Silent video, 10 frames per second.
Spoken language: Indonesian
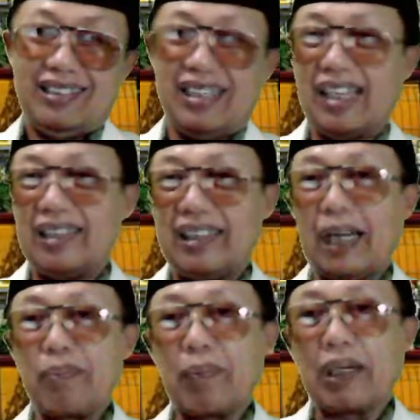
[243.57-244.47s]
Dan
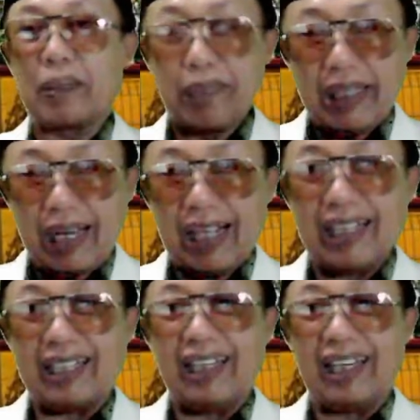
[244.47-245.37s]
yang
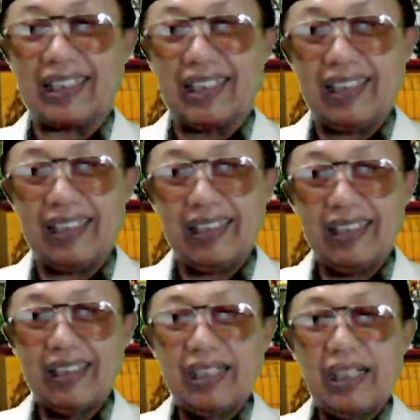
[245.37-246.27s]
mengembirakan lagi,
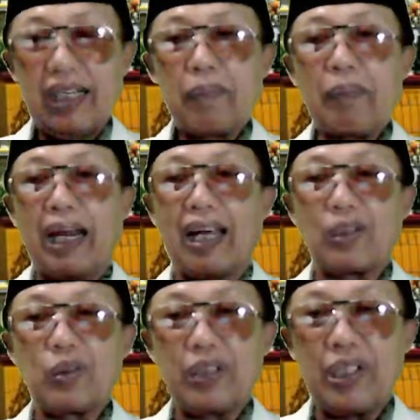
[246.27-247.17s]

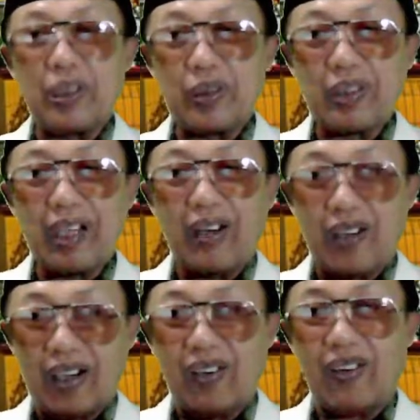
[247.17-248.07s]
pelakunya juga
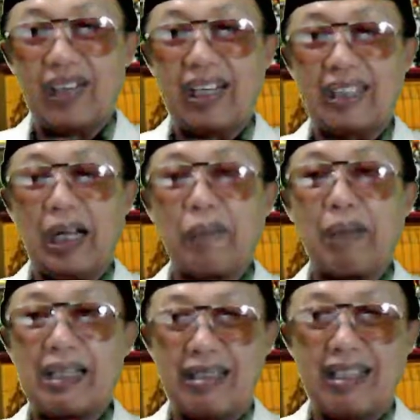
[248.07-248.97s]
orang-orang yang
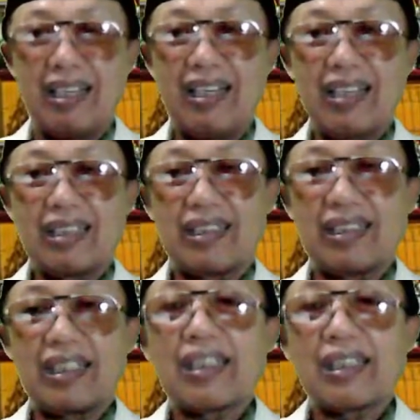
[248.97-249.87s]
masih
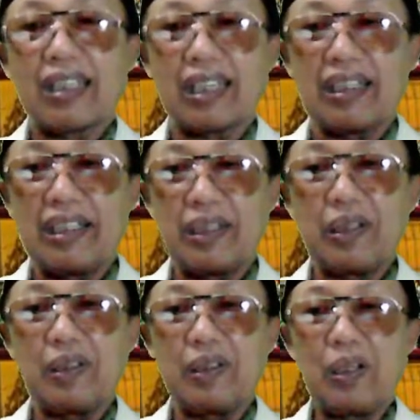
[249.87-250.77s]

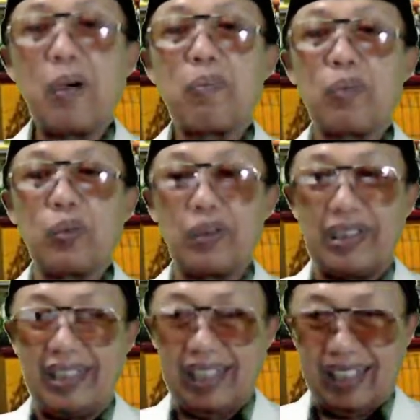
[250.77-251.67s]
terhitung
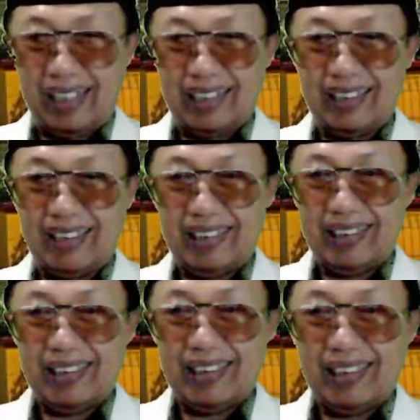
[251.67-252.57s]
muda.
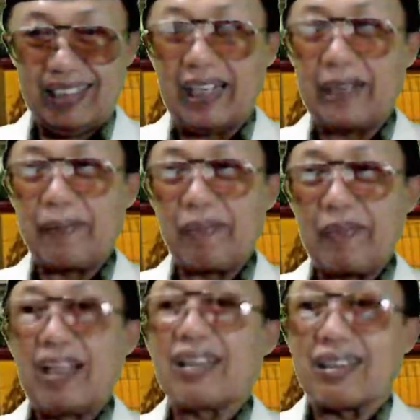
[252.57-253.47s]
Nah,
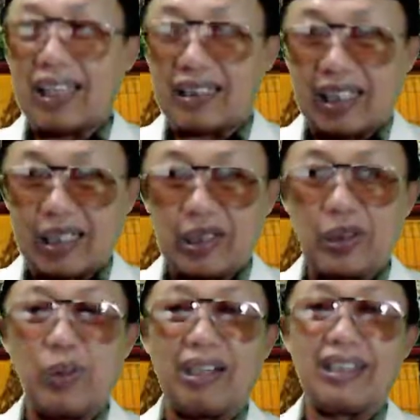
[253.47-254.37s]
tak
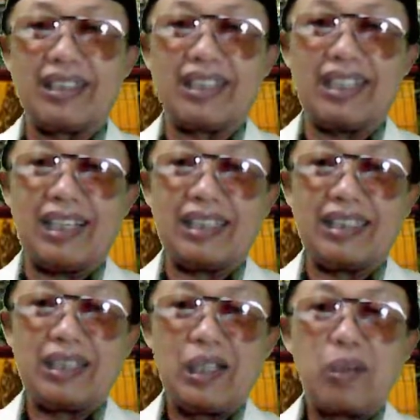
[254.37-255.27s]
terkecuali dengan
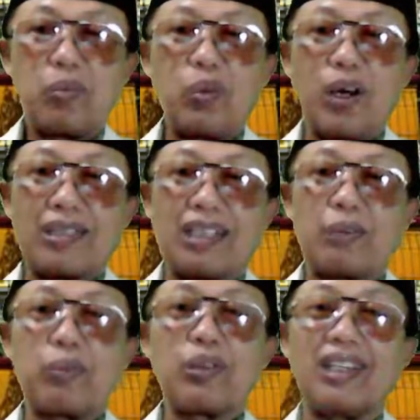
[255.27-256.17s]

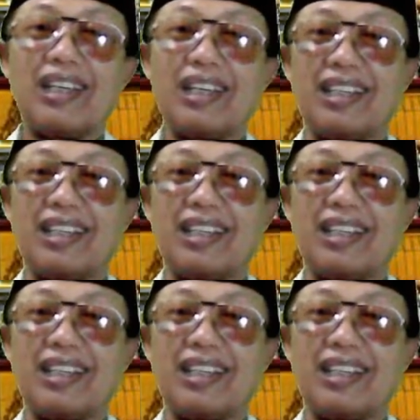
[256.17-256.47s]
puasa putih